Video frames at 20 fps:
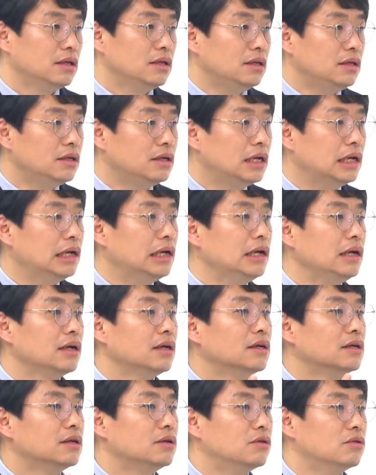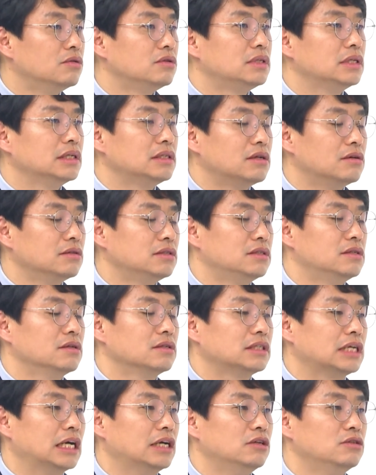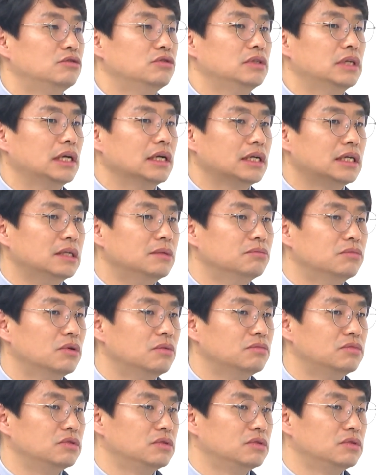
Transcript: 이게 롤스의 정치적 자유주의의 근본